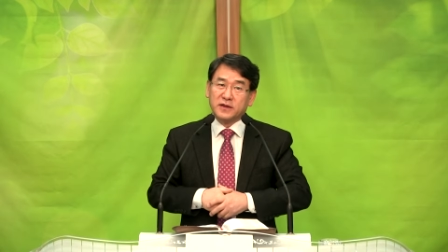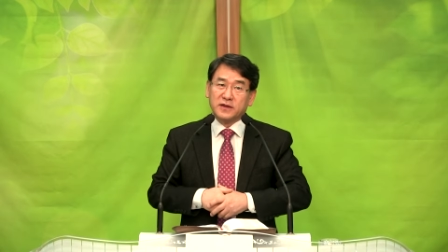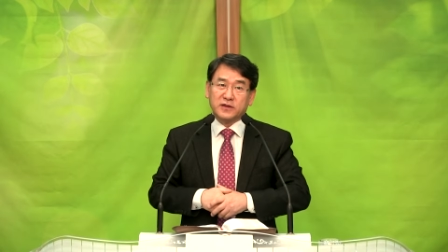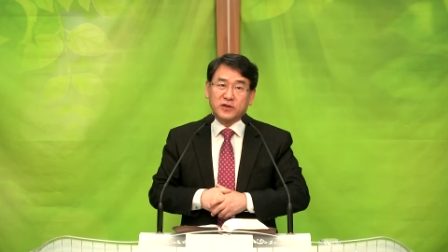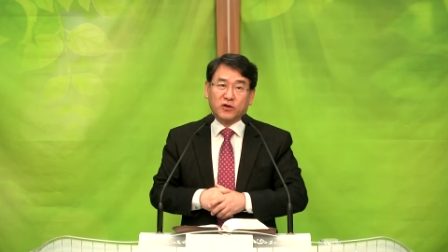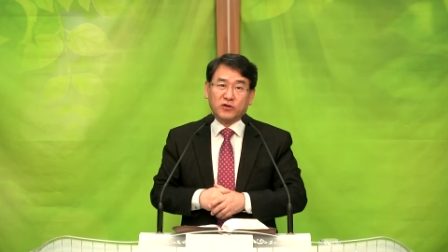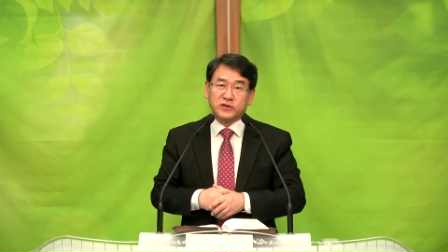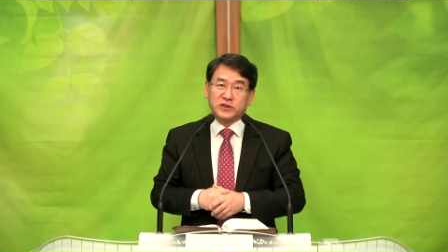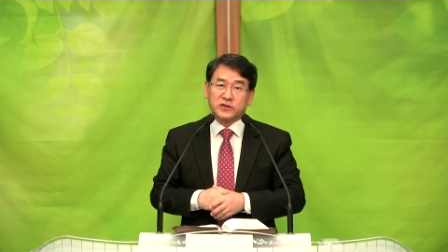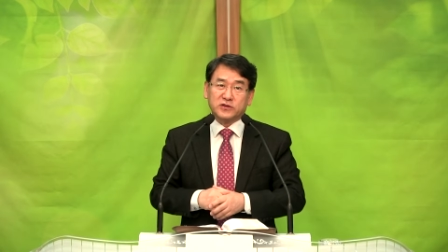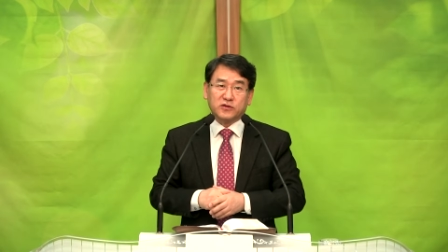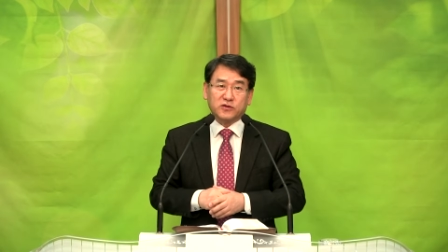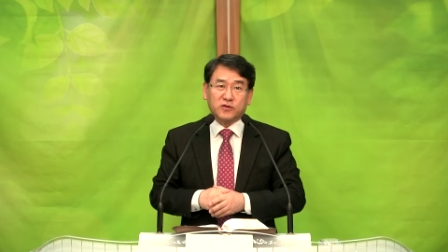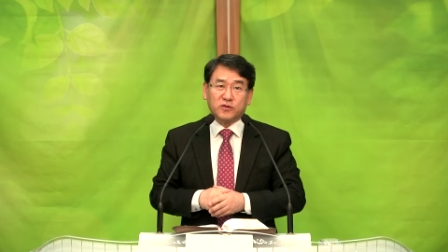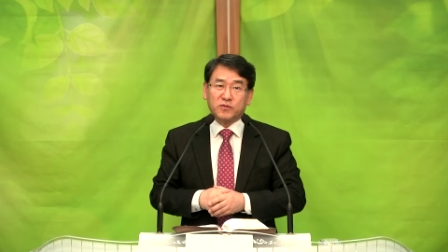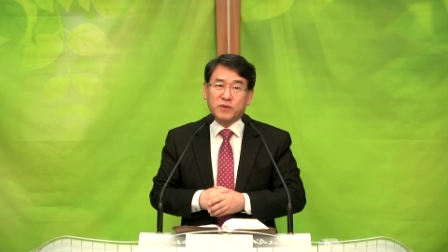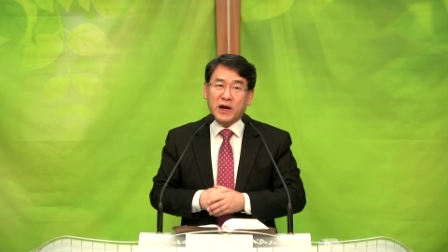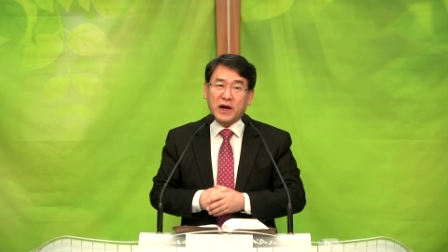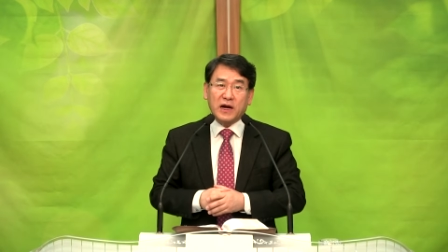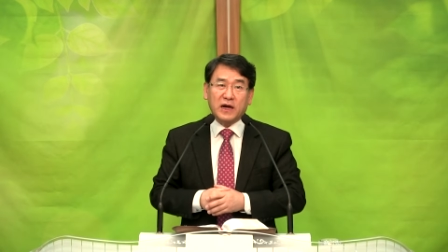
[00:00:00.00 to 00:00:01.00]
경제적으로
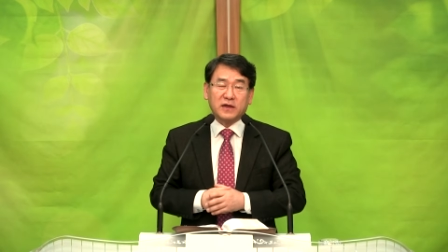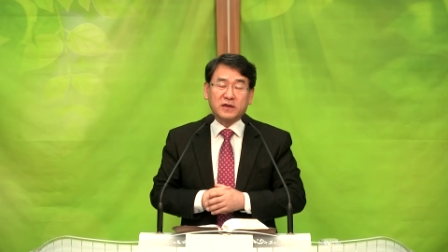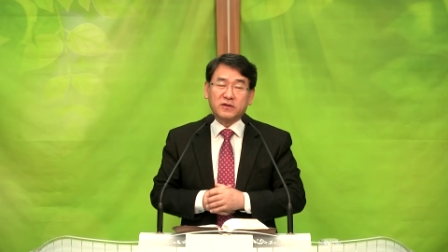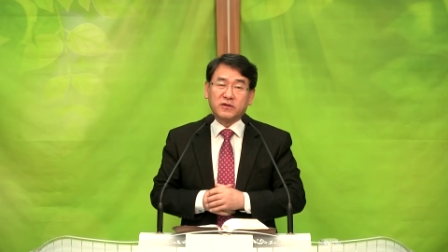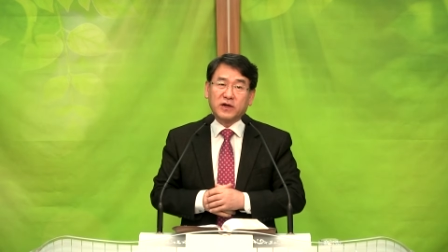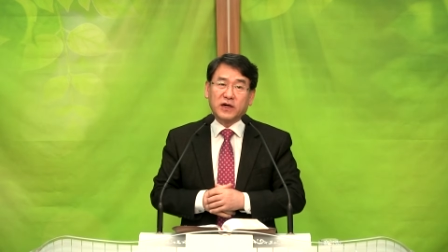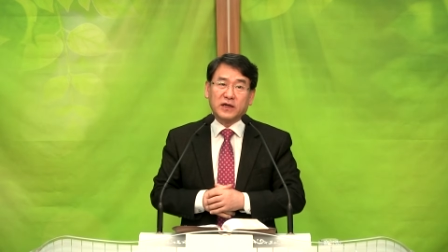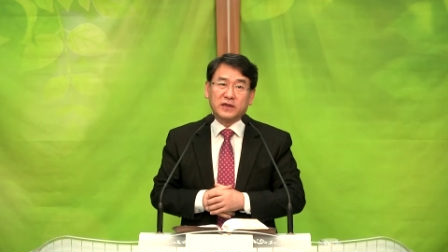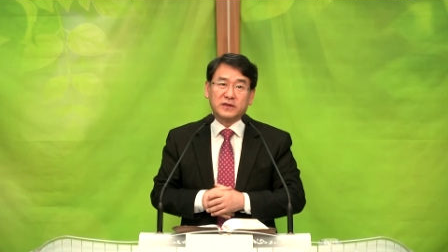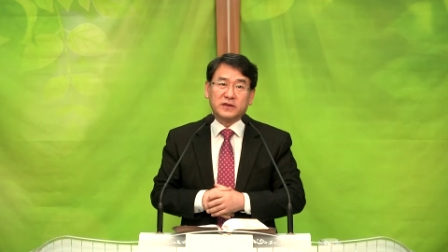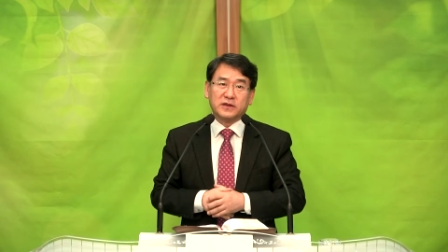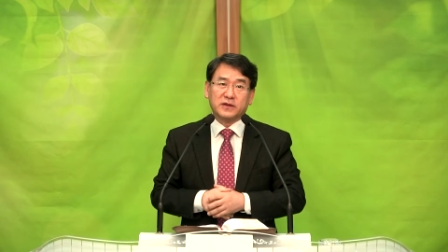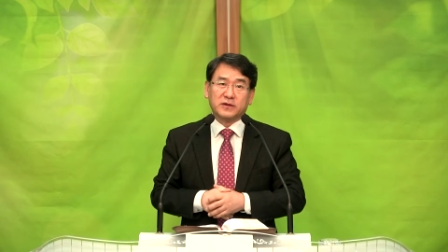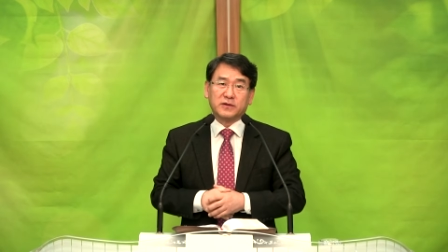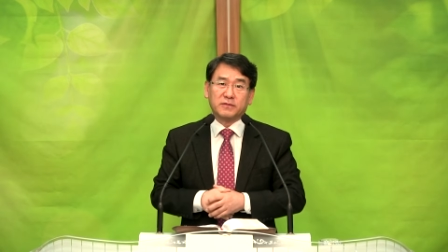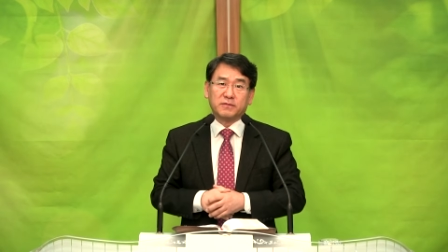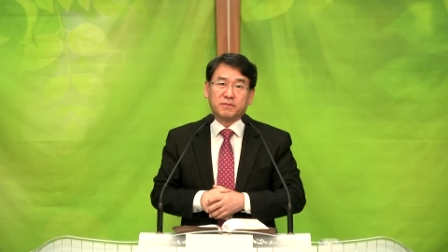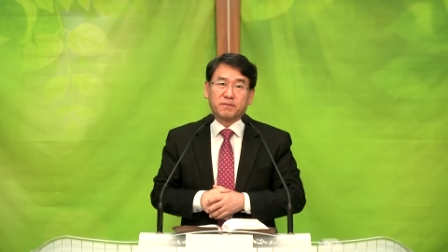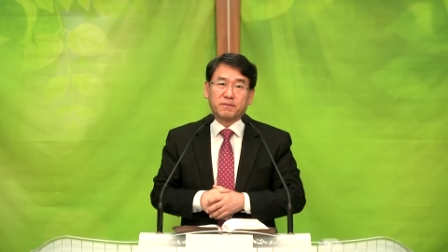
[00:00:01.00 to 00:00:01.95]
망하는 거 아니에요.